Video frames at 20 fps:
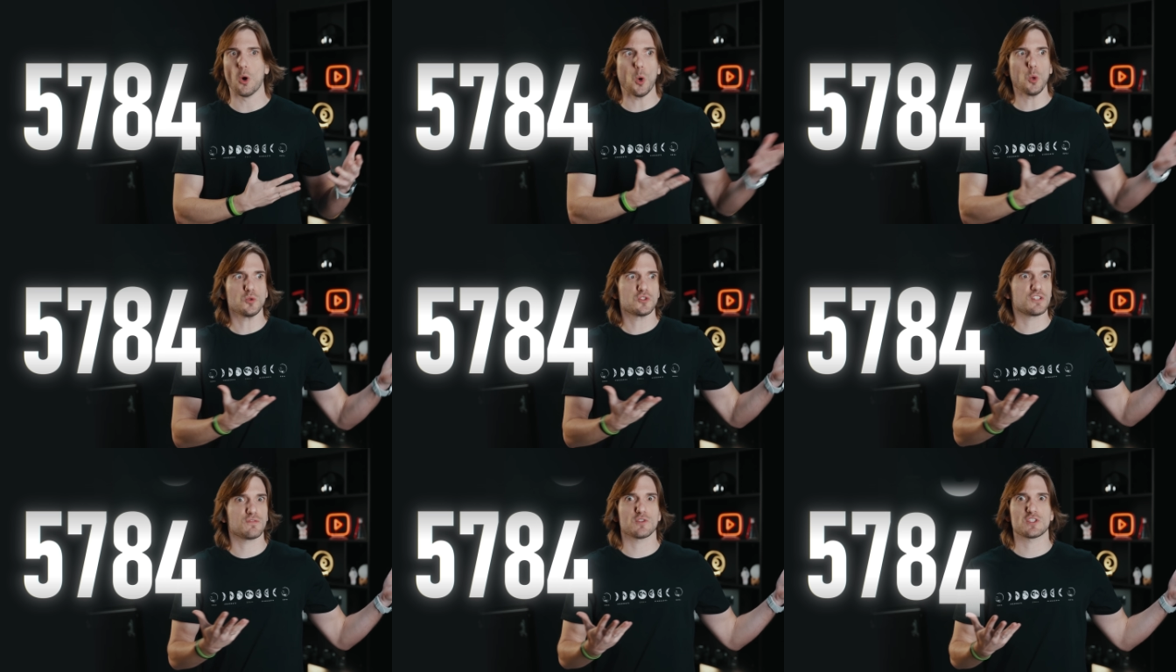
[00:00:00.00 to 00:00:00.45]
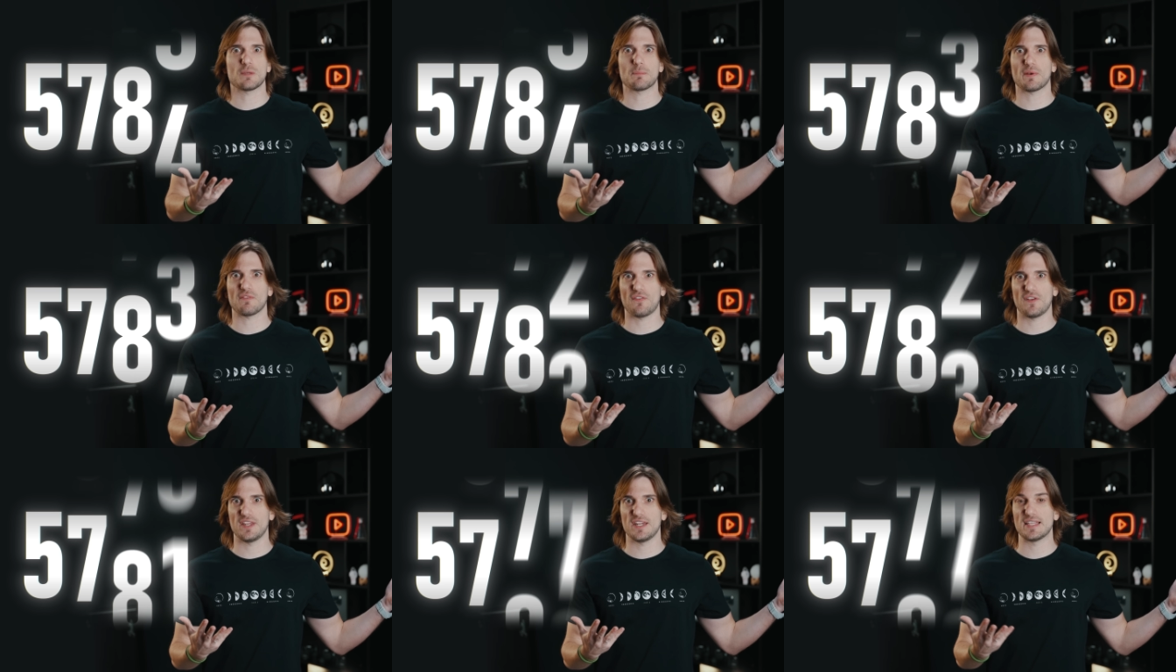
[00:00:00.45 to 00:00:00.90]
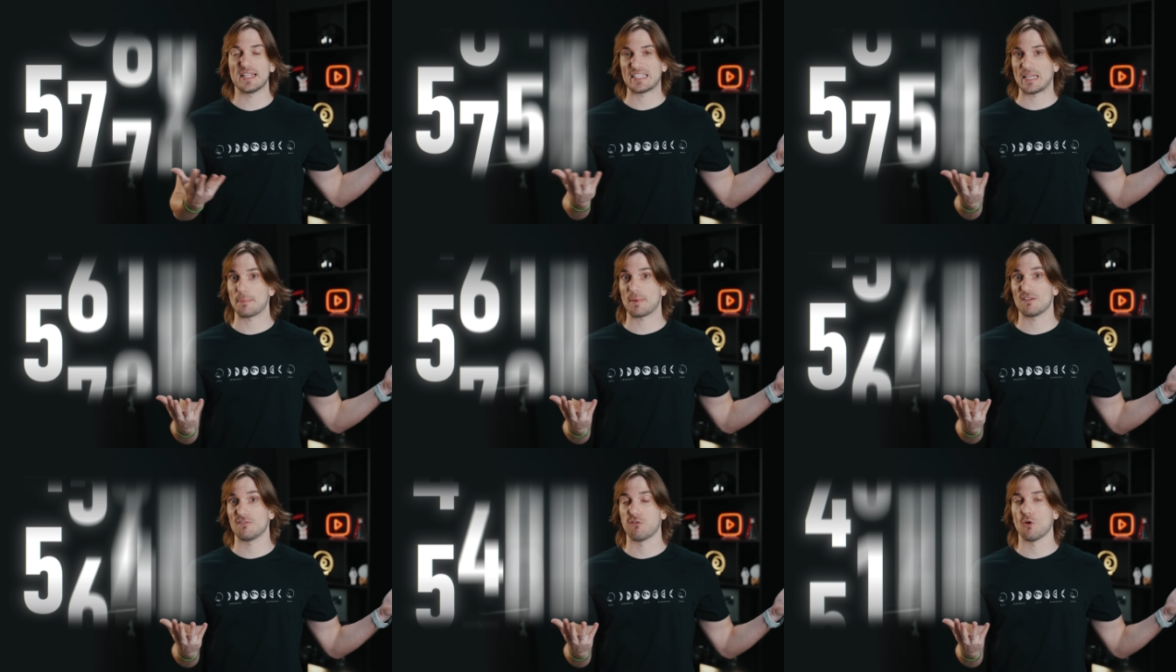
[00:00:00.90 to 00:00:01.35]
Ou, se você preferir,
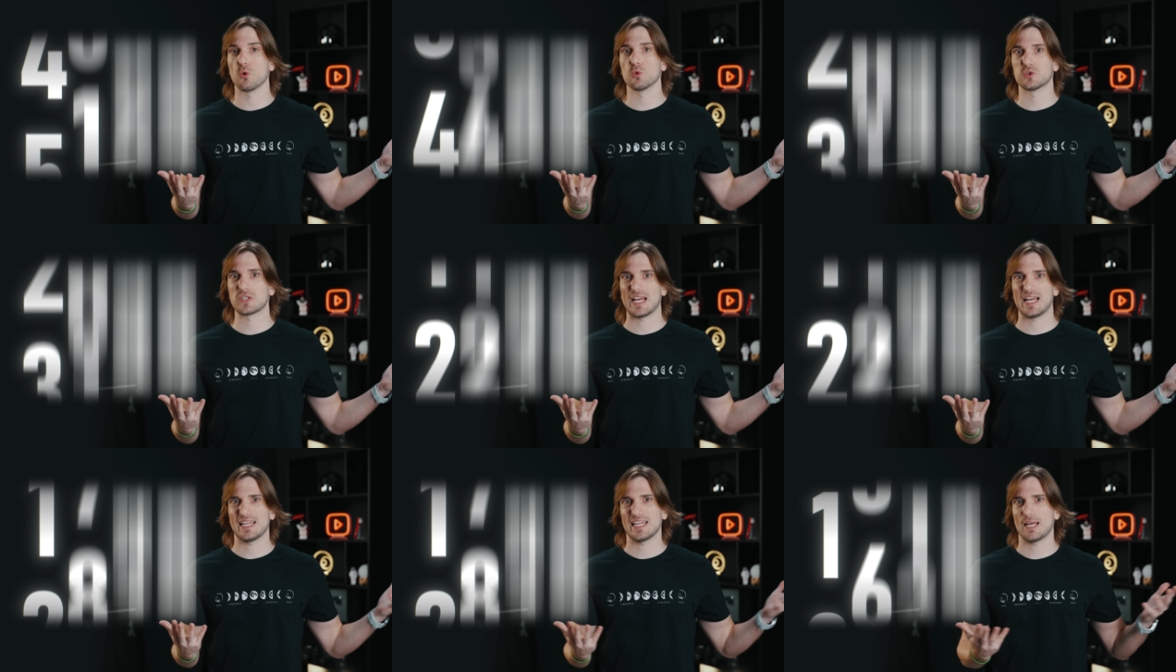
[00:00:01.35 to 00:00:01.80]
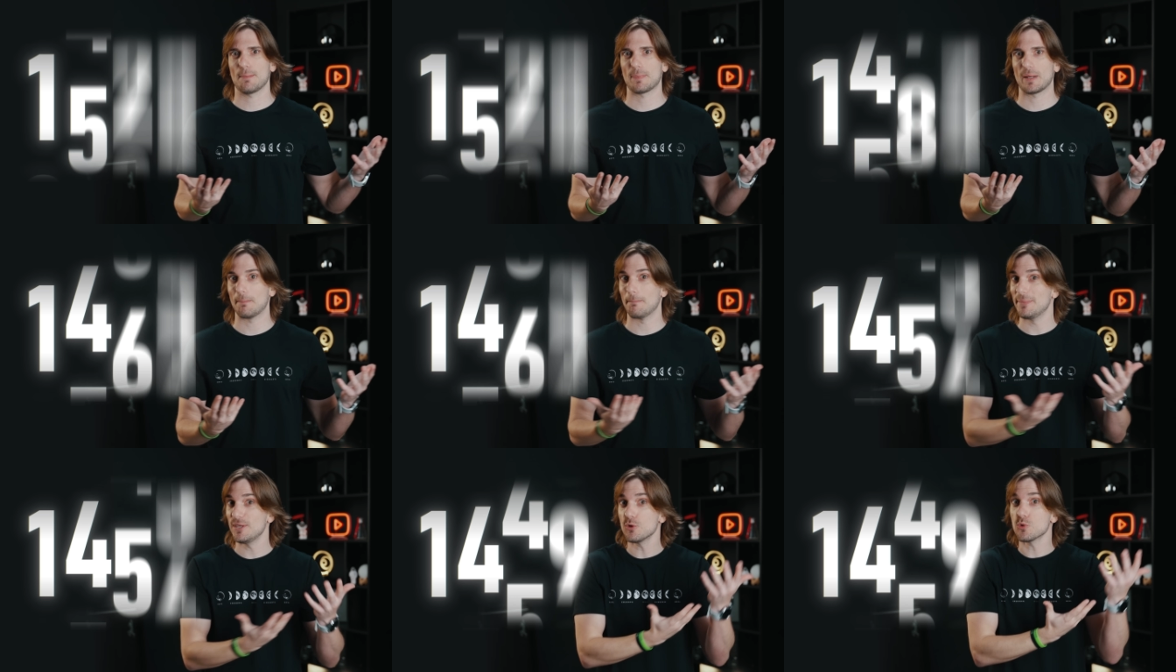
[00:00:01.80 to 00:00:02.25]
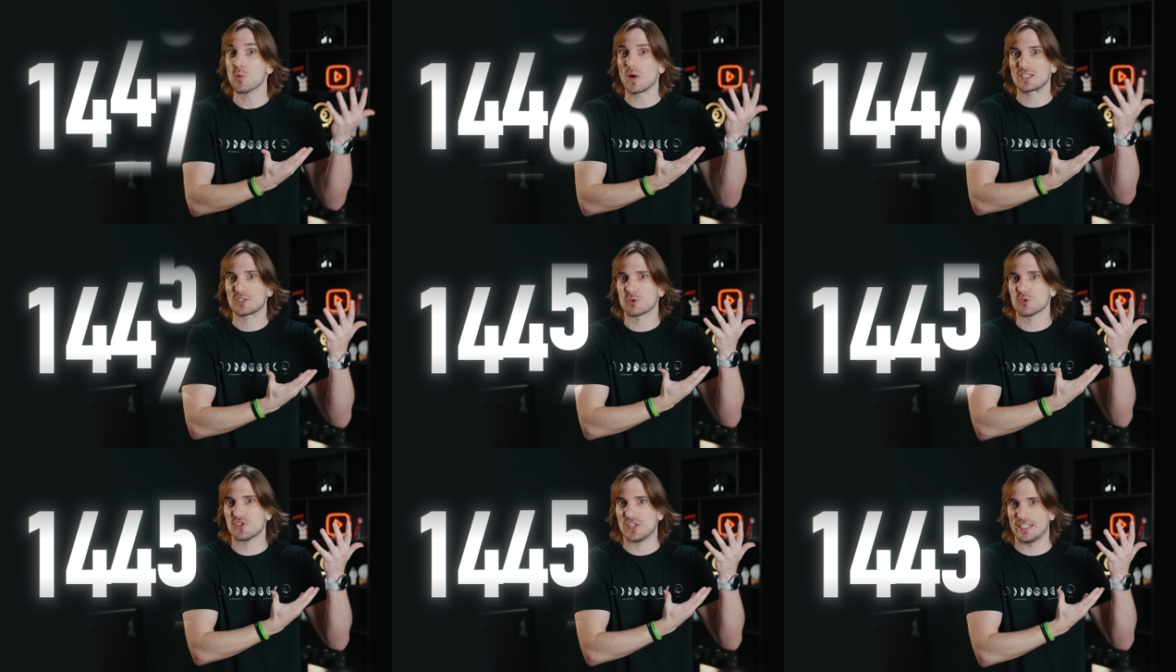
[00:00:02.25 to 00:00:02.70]
até para voltar lá para
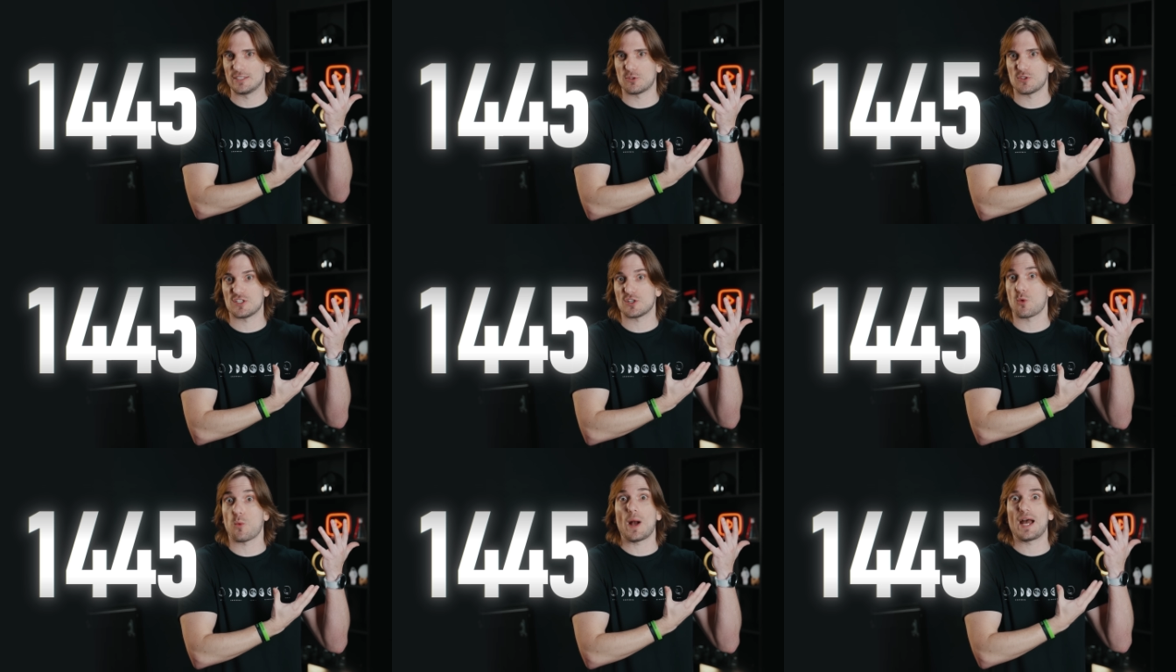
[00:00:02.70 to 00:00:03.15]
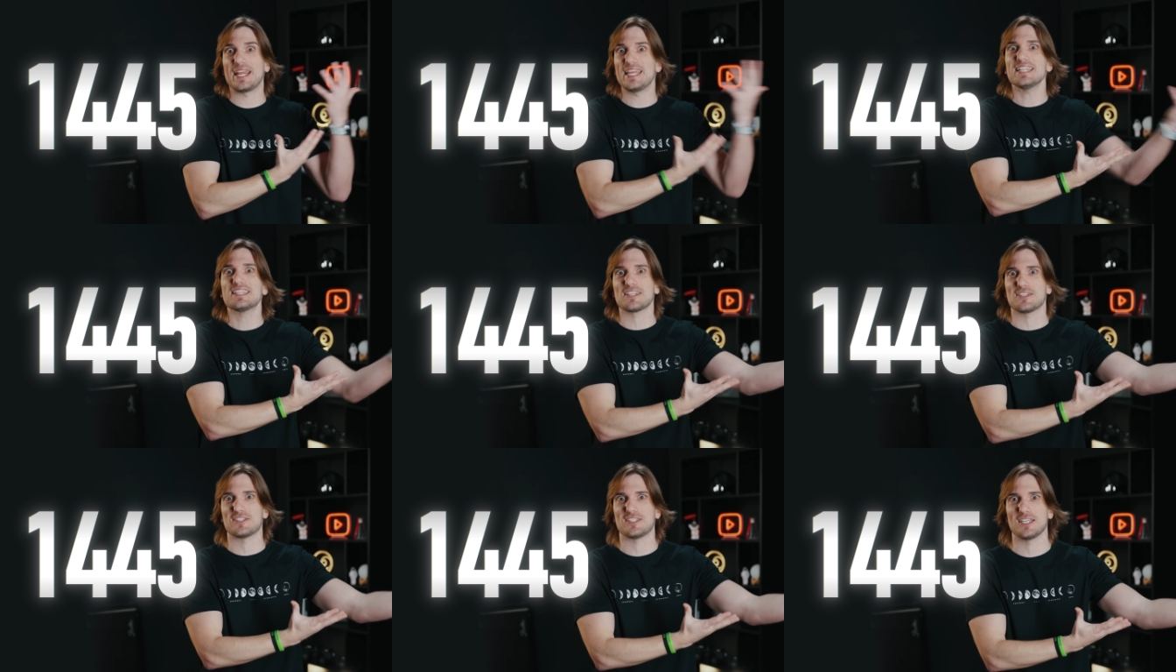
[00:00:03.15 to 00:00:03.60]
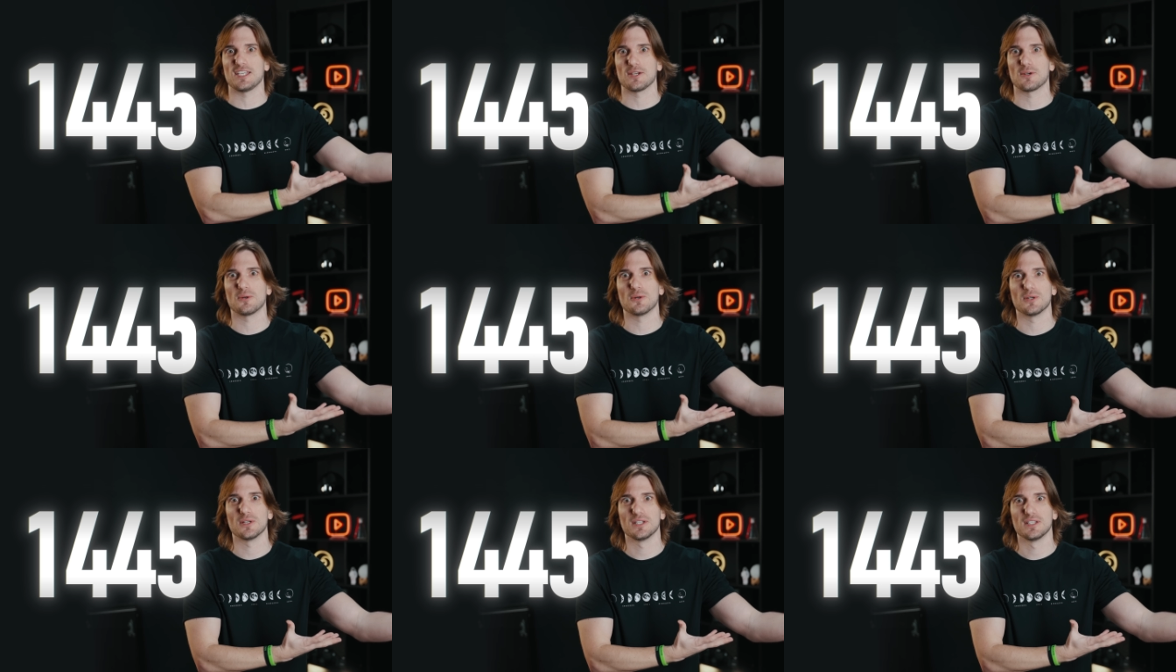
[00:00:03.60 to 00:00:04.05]

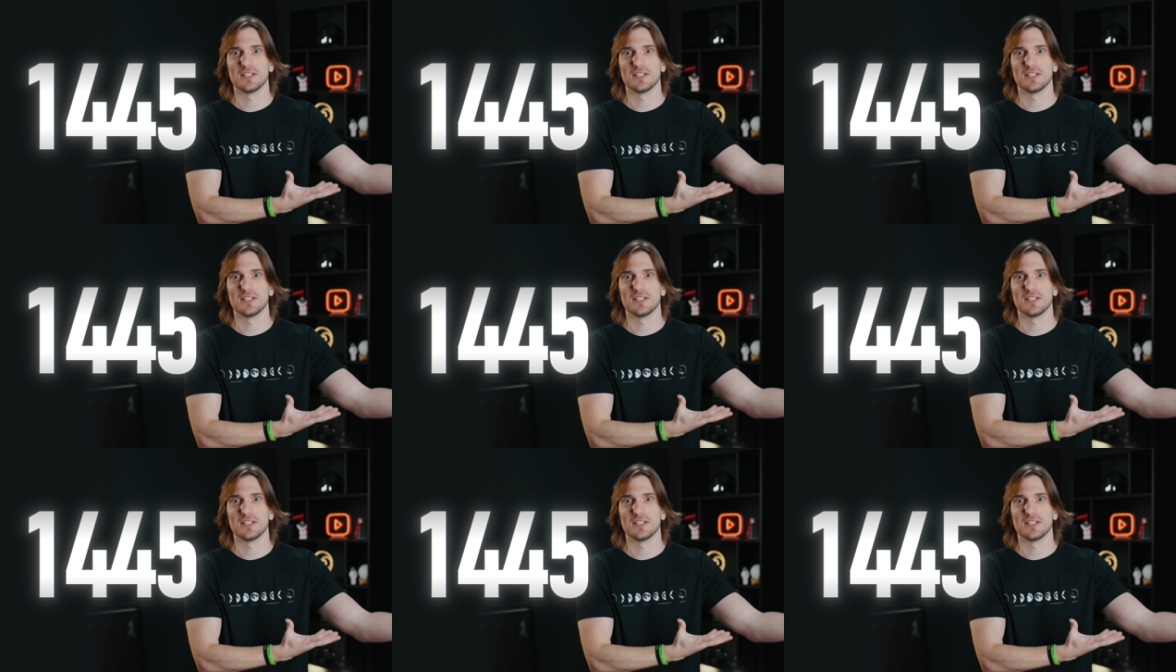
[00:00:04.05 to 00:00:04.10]
1445.